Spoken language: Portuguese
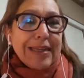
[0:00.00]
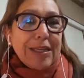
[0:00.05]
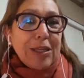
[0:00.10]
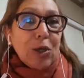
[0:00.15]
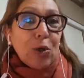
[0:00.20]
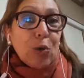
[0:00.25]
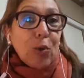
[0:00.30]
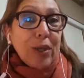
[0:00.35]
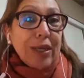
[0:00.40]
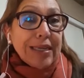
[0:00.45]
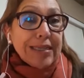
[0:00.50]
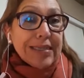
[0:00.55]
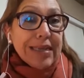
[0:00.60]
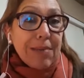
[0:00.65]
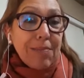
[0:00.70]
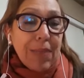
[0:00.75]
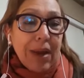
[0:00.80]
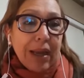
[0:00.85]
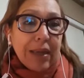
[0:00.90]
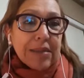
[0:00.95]
e
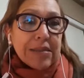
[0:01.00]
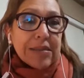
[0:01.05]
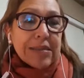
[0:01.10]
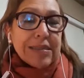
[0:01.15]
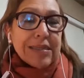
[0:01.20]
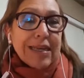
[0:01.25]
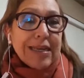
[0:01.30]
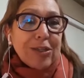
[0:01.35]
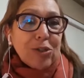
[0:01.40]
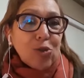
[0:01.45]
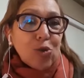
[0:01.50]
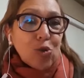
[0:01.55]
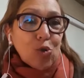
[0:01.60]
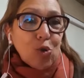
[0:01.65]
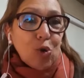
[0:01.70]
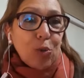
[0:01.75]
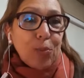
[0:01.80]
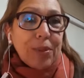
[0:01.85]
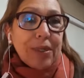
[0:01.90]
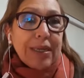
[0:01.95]
conheça mais
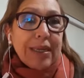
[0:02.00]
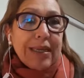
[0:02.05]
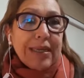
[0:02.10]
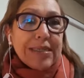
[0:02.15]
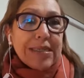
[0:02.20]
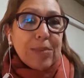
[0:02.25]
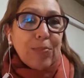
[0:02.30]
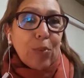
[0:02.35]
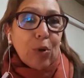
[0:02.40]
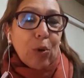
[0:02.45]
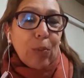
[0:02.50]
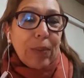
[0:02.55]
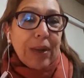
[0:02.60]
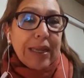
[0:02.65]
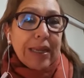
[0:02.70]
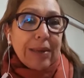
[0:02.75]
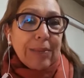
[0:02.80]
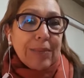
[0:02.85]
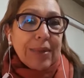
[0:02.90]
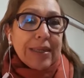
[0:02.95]
sobre esse
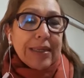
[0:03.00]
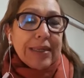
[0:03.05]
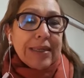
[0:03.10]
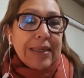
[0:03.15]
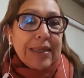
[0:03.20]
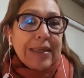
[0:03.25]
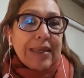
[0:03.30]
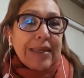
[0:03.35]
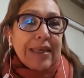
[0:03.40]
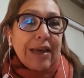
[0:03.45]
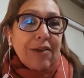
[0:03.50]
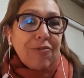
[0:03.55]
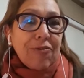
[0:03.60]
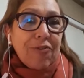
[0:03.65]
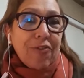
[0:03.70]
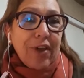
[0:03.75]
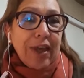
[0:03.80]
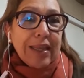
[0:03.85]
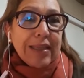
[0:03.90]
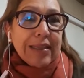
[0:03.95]
problema que
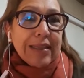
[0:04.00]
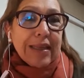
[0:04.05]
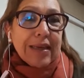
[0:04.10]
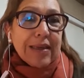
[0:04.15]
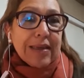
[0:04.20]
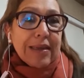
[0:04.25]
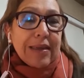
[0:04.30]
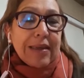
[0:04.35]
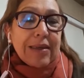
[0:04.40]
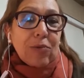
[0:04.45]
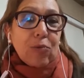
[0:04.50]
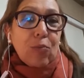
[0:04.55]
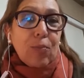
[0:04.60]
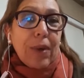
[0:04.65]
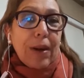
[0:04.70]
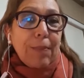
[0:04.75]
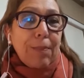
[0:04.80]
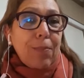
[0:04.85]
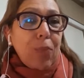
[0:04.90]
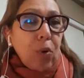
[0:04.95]
afeta
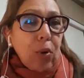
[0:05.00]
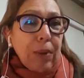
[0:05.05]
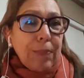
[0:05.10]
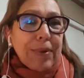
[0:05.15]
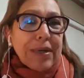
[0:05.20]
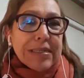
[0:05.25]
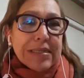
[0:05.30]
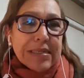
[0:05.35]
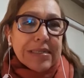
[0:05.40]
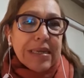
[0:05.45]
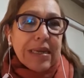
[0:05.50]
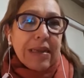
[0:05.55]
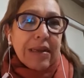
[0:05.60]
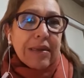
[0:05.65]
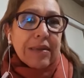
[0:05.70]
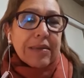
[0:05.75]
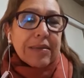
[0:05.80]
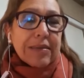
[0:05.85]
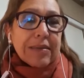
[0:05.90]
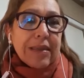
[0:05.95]
uma boa
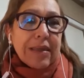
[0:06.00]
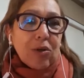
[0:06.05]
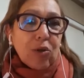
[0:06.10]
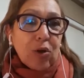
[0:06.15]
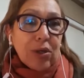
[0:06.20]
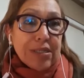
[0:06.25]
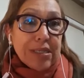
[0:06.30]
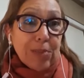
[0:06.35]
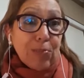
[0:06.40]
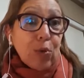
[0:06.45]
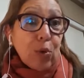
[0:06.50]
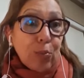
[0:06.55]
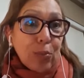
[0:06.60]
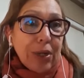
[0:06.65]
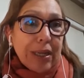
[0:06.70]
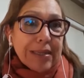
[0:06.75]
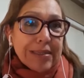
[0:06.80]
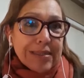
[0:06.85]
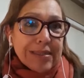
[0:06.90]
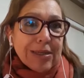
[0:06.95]
parcela da nossa
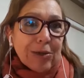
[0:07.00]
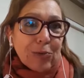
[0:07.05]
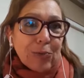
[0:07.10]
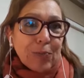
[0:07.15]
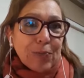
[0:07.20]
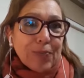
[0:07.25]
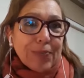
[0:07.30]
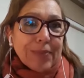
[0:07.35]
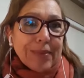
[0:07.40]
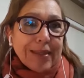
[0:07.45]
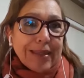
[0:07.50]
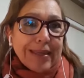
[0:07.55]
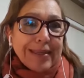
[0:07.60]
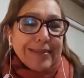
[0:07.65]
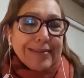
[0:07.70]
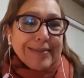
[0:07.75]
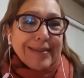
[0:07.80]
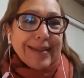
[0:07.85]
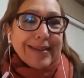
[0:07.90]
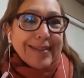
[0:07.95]
população.
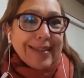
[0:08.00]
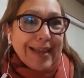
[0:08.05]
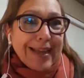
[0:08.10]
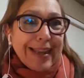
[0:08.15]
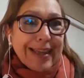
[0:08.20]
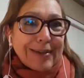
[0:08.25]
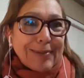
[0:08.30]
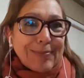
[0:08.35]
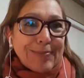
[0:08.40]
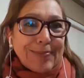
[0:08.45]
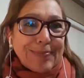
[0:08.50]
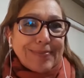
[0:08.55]
Né? Até lá!